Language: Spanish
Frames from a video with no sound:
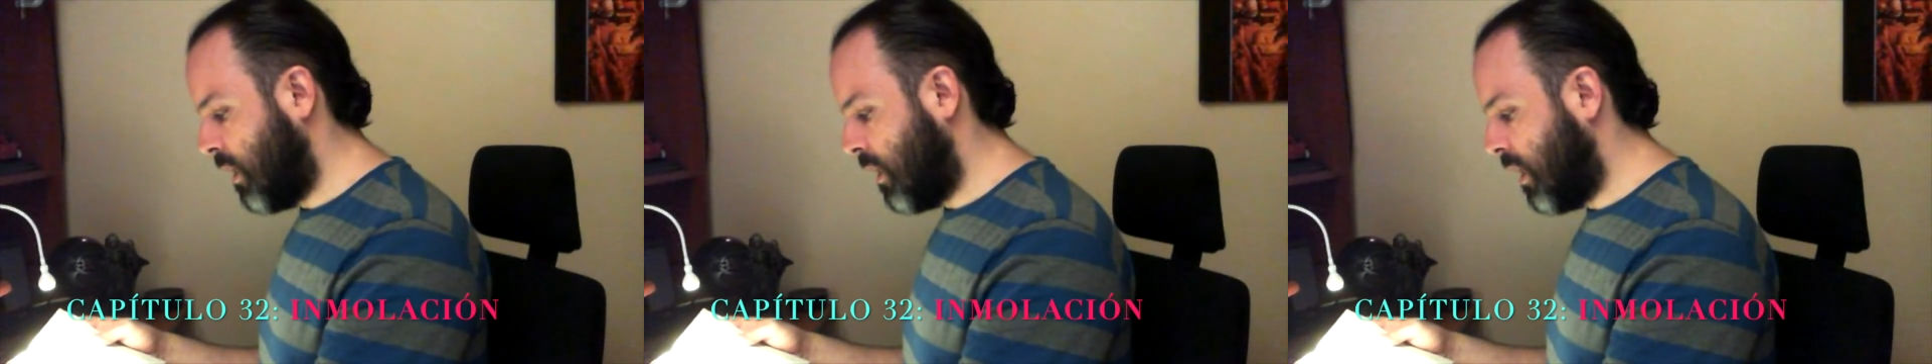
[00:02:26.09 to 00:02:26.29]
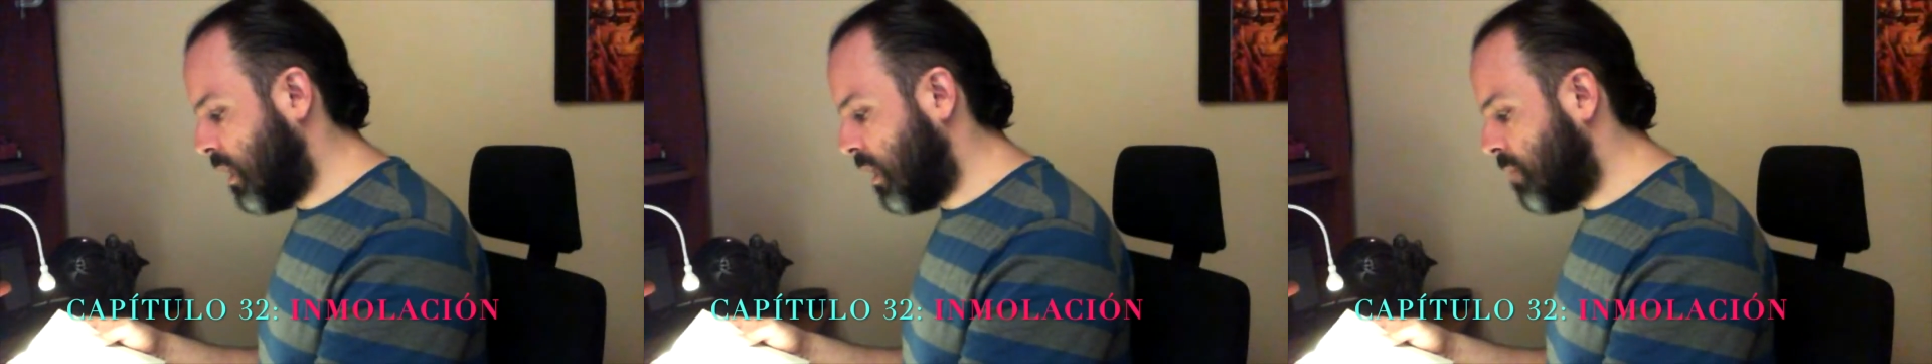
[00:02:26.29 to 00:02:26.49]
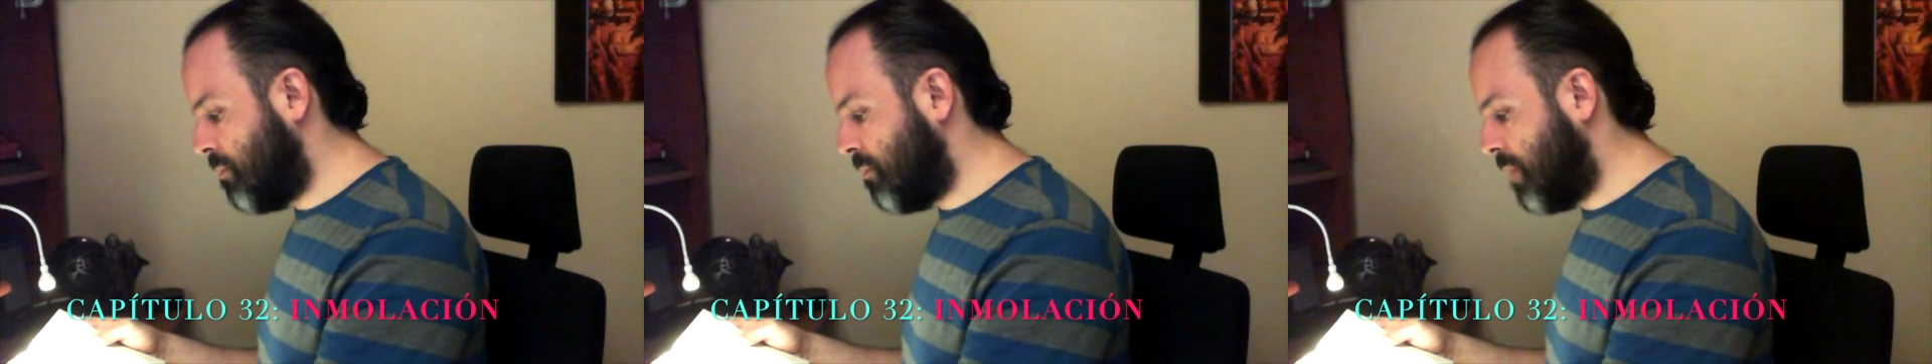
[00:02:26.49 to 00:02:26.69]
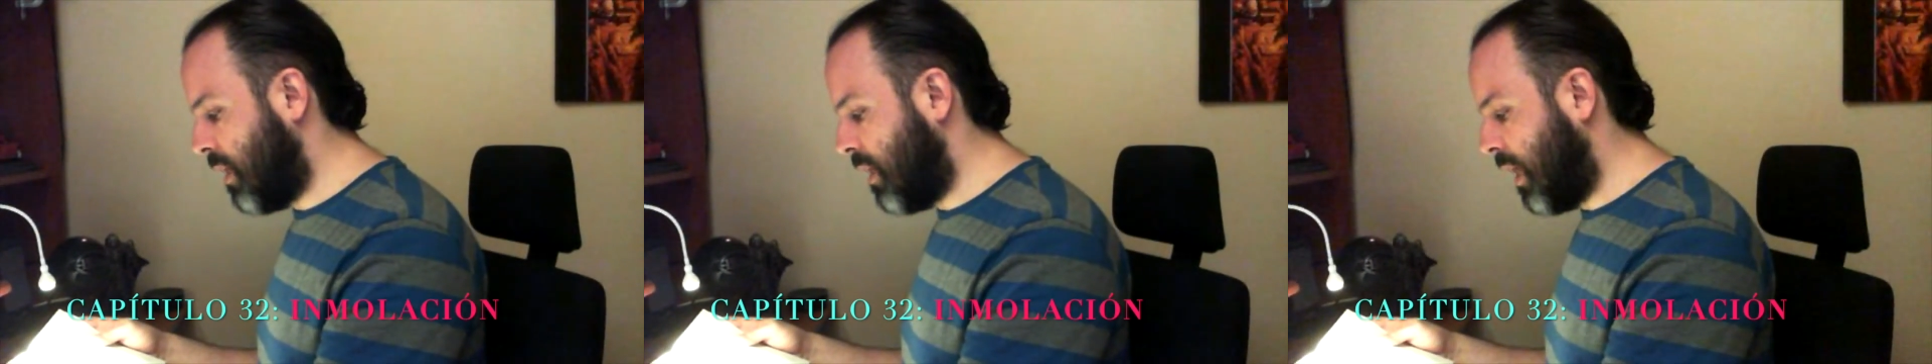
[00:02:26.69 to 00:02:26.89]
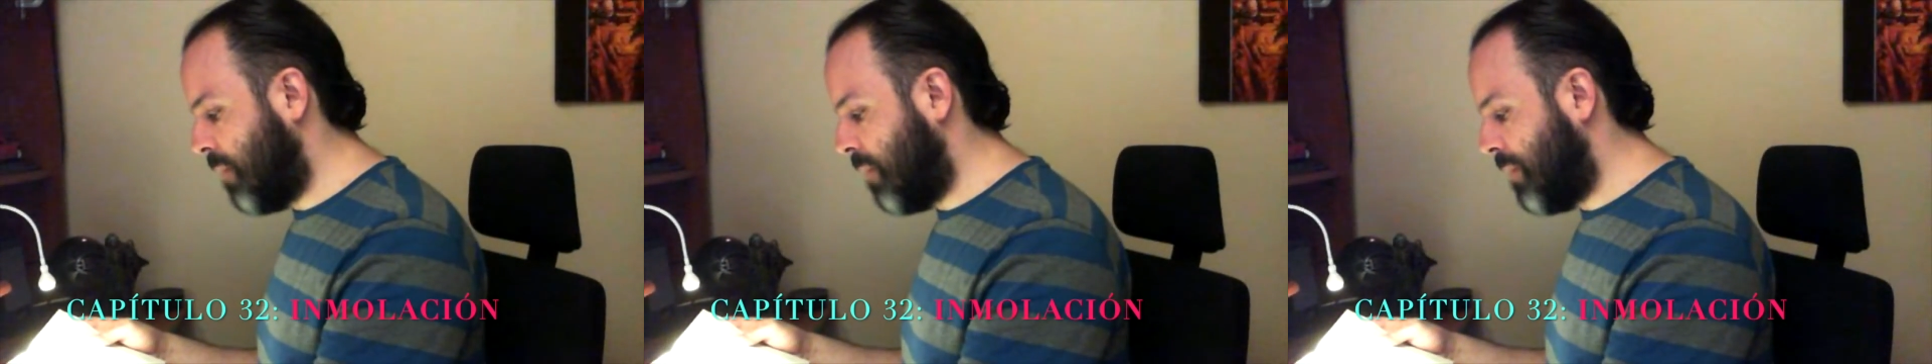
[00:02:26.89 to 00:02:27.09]
El,
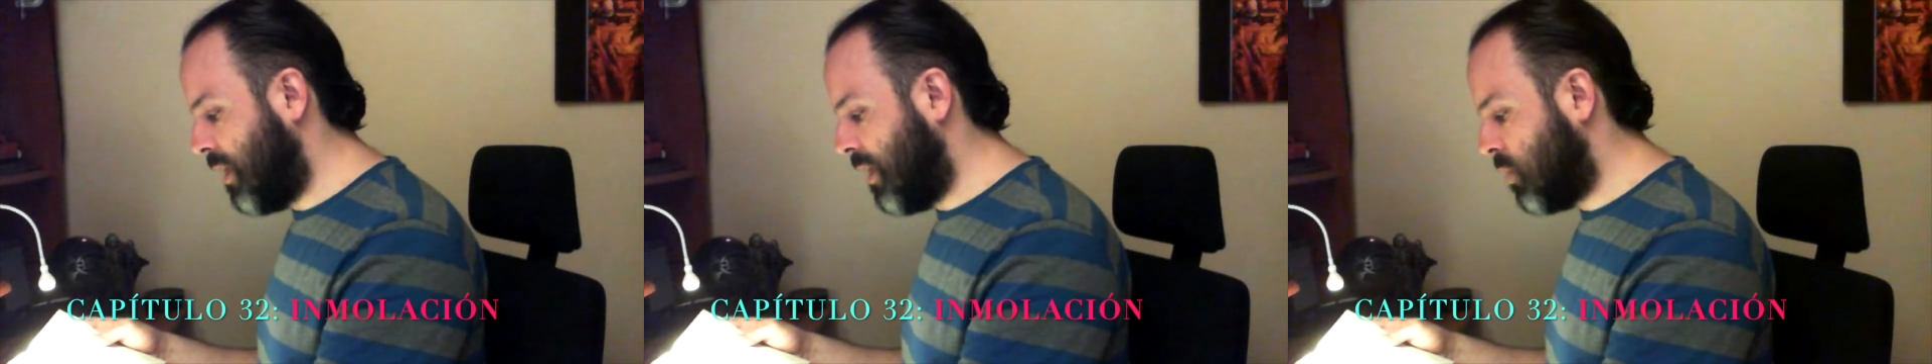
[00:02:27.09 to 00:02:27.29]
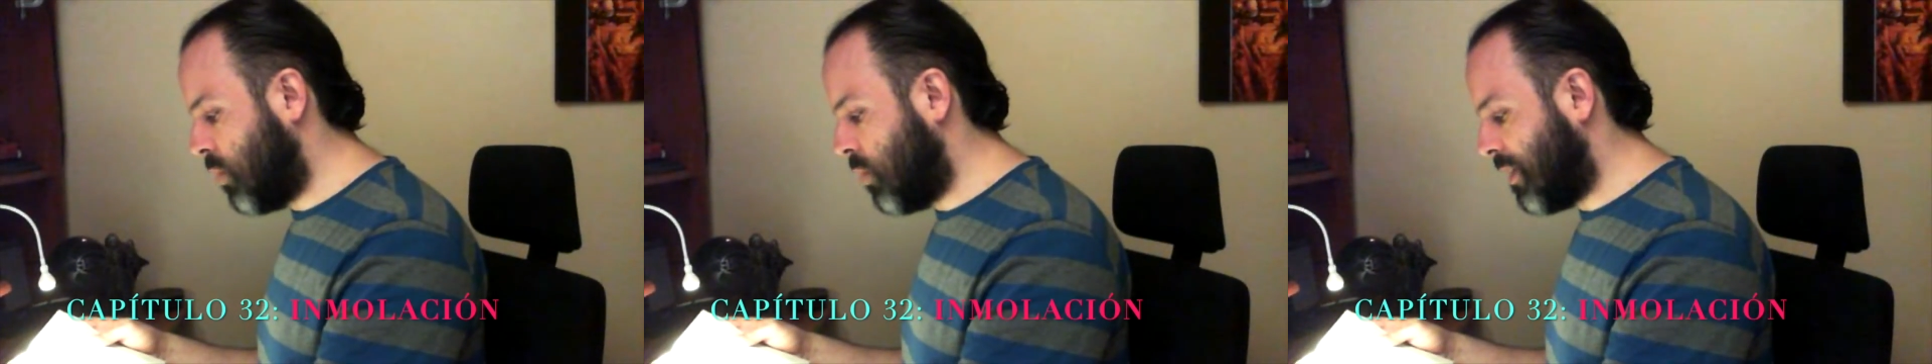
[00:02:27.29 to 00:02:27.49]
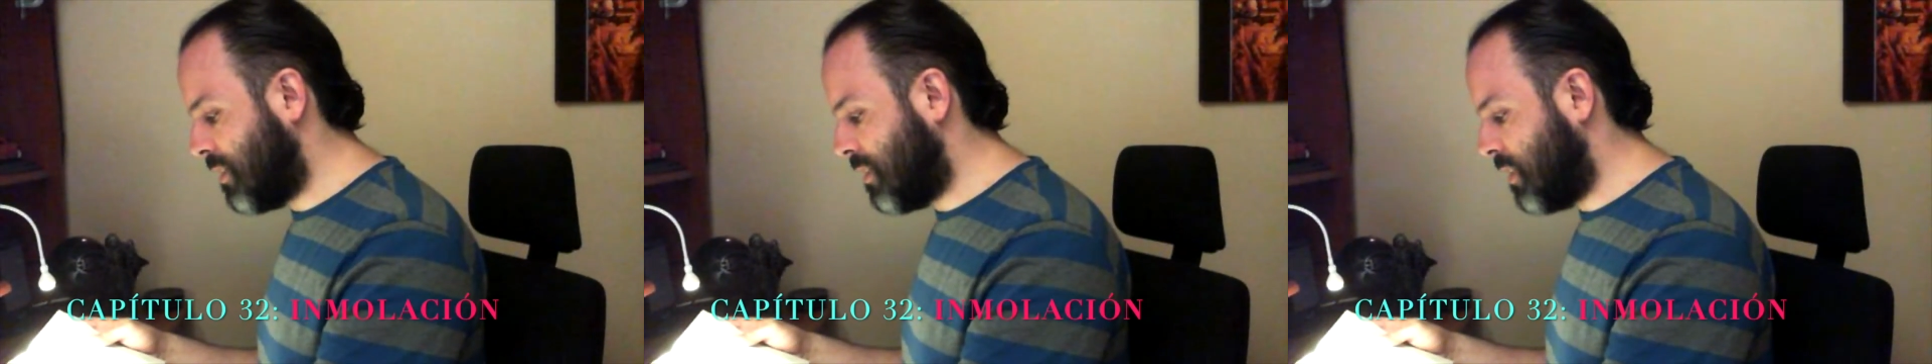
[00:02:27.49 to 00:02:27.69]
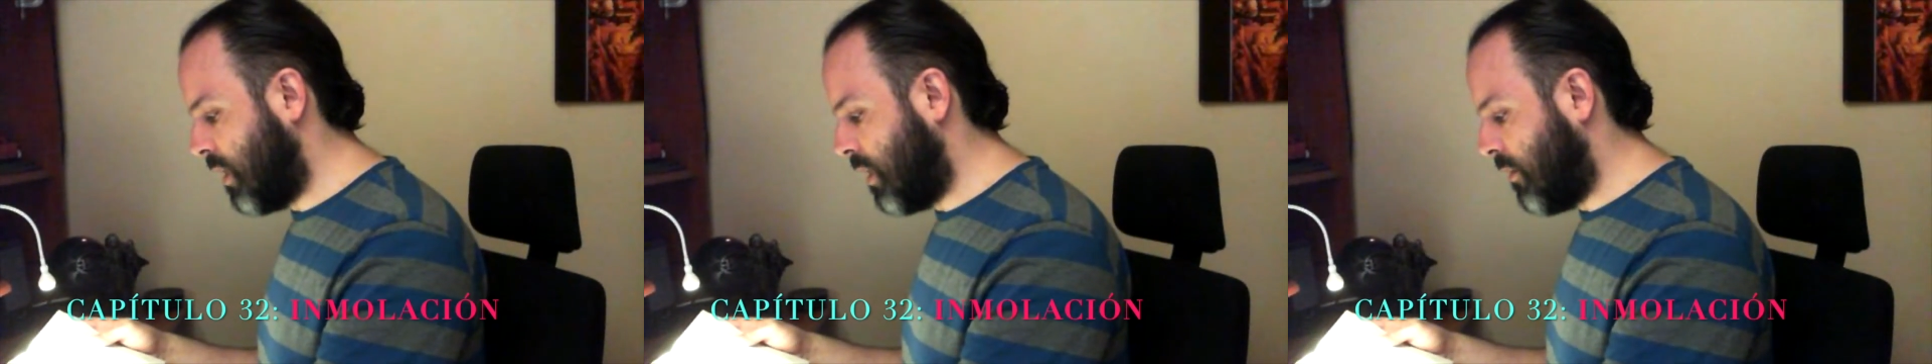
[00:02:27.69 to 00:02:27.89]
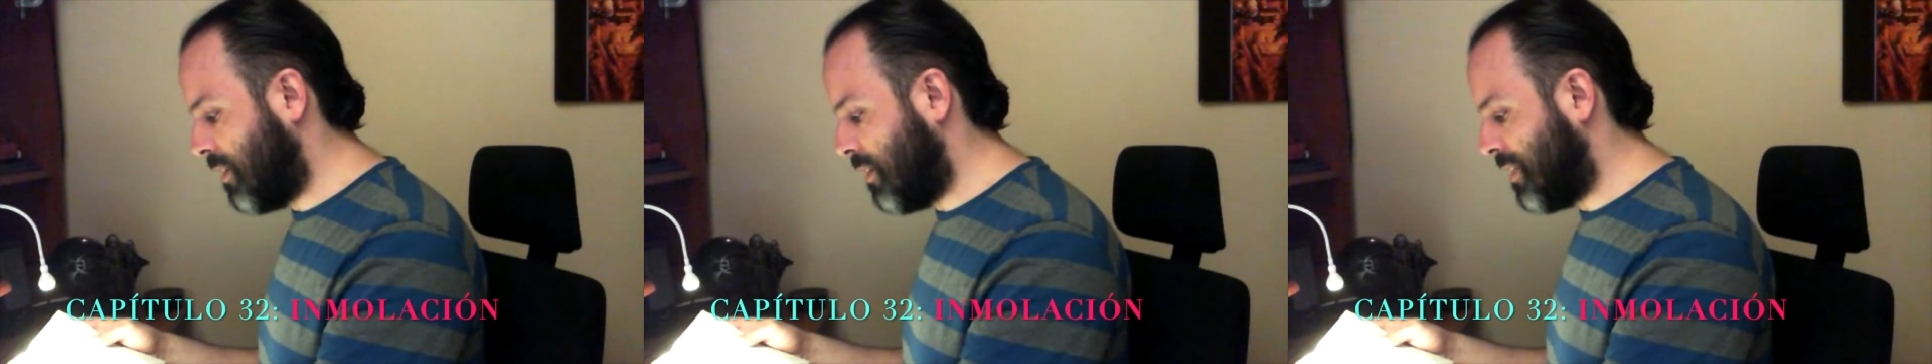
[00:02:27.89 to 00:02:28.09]
viento
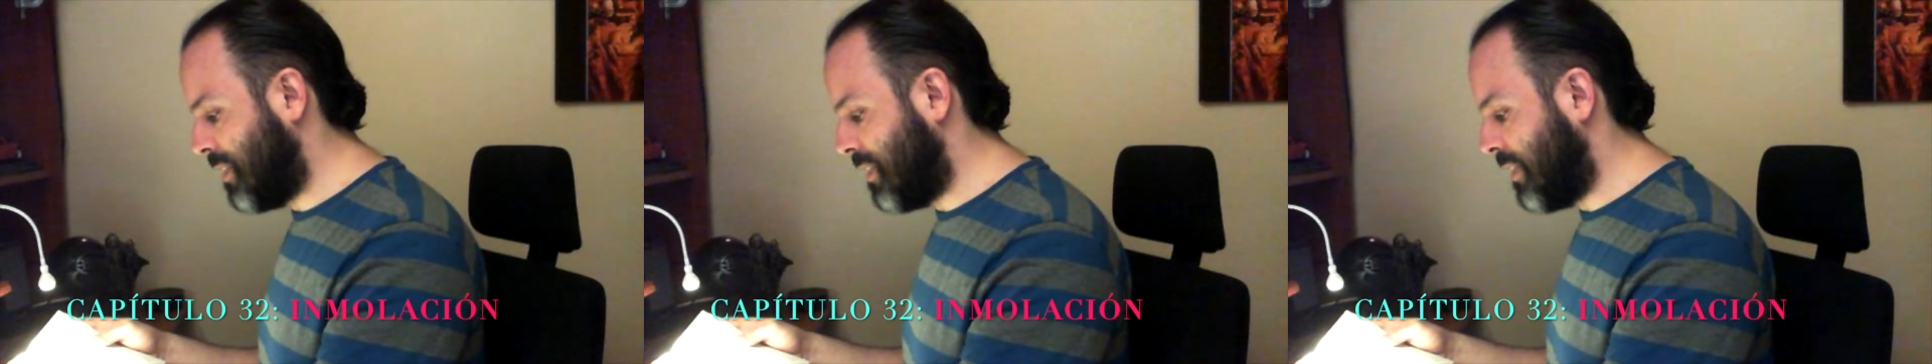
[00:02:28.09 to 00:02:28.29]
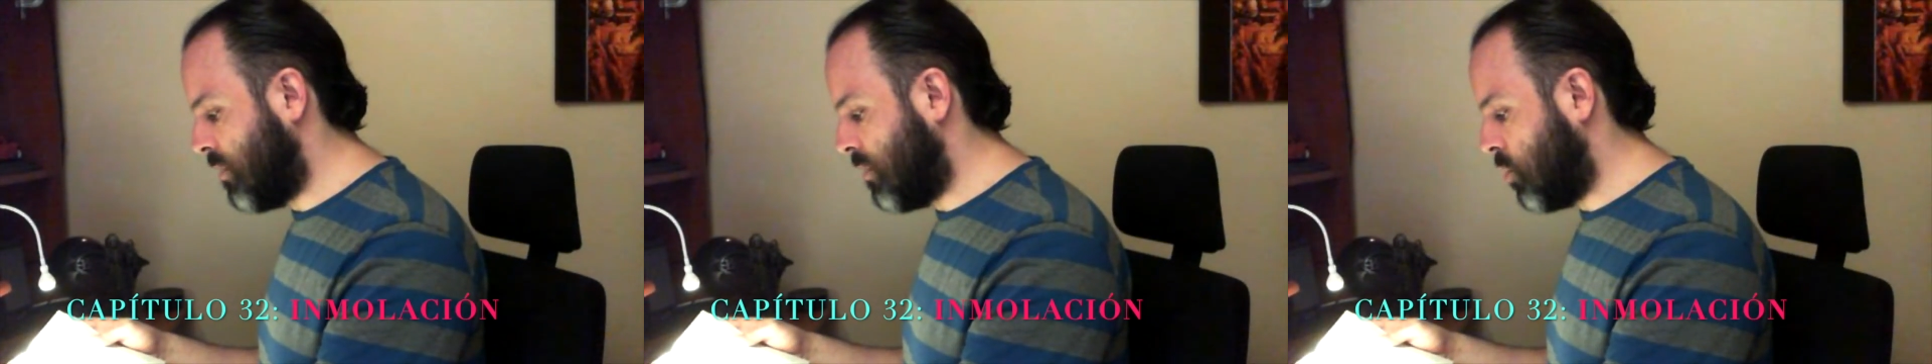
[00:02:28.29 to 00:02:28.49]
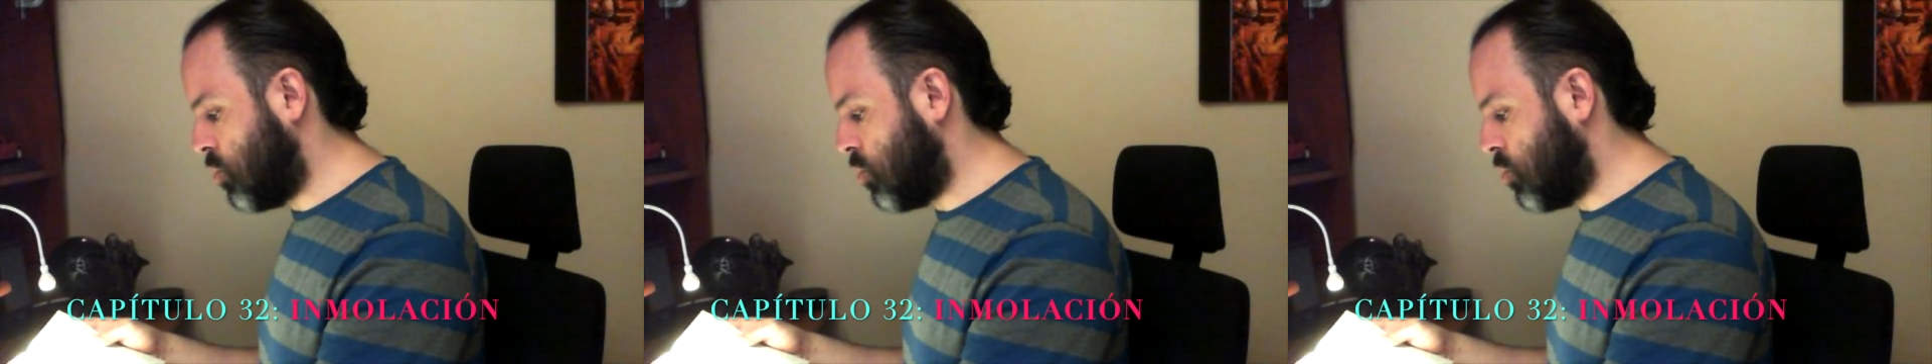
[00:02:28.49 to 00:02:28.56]
arreciaba trayendo